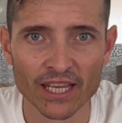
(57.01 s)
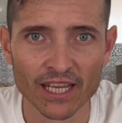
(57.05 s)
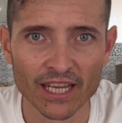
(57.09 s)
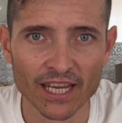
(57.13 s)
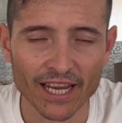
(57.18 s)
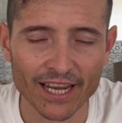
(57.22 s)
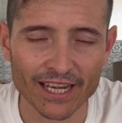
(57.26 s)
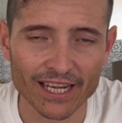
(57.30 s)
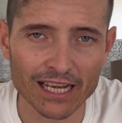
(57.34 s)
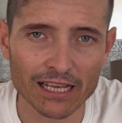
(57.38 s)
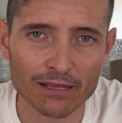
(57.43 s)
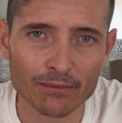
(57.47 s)

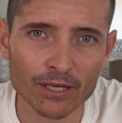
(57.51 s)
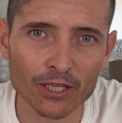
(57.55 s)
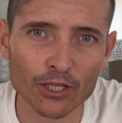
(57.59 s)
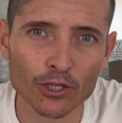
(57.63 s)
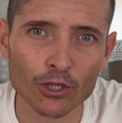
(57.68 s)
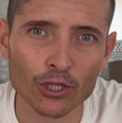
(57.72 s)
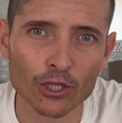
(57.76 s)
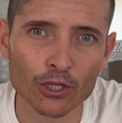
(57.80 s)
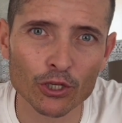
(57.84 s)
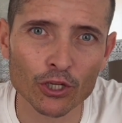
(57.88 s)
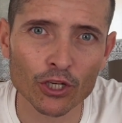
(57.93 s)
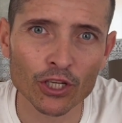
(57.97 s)
En el vídeo
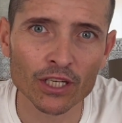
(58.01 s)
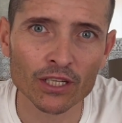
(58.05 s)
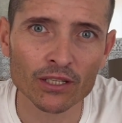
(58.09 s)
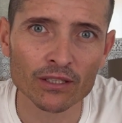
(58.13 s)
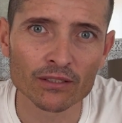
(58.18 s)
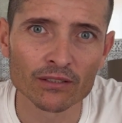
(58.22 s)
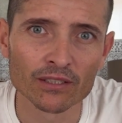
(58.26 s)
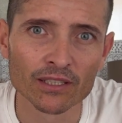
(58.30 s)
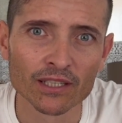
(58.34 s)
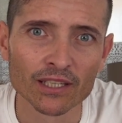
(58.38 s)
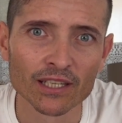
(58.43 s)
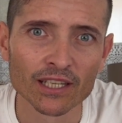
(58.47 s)
de
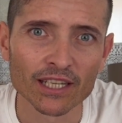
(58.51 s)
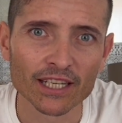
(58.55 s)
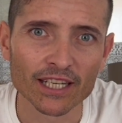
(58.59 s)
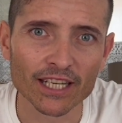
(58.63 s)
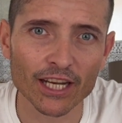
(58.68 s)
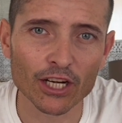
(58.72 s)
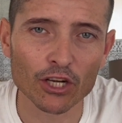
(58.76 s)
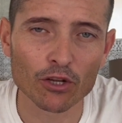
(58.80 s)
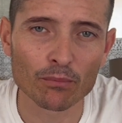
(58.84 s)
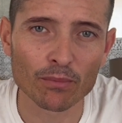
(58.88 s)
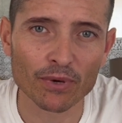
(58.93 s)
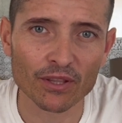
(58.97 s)
hoy
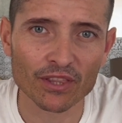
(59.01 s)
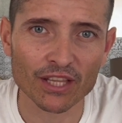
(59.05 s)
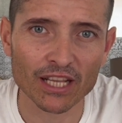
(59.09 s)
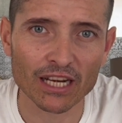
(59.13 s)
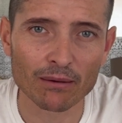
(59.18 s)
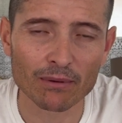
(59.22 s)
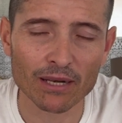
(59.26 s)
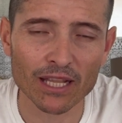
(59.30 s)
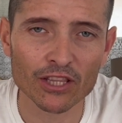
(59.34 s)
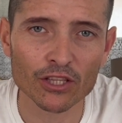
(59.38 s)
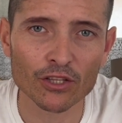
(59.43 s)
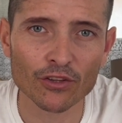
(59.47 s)
quiero empezar
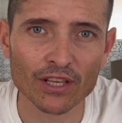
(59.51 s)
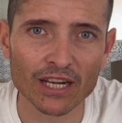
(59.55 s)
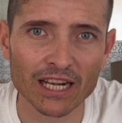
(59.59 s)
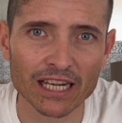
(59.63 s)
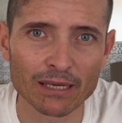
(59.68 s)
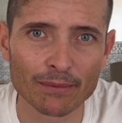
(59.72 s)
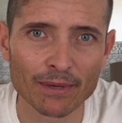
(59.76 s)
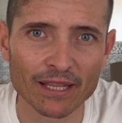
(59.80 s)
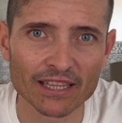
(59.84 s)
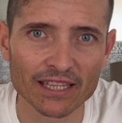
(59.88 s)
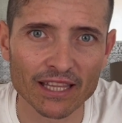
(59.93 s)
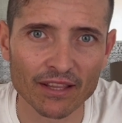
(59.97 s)
hablando de la
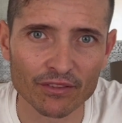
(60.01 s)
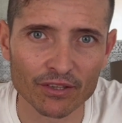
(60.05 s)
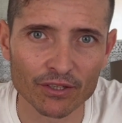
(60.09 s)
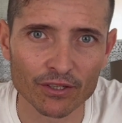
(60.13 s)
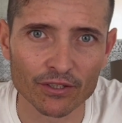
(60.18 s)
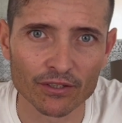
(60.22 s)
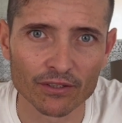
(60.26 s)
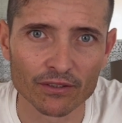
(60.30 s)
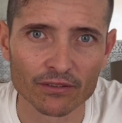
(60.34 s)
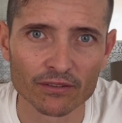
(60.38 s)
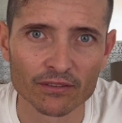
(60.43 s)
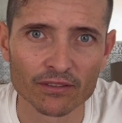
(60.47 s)

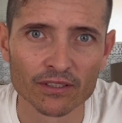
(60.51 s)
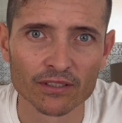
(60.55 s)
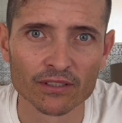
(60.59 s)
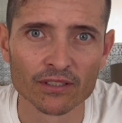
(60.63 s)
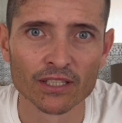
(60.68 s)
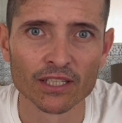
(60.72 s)
alimentación.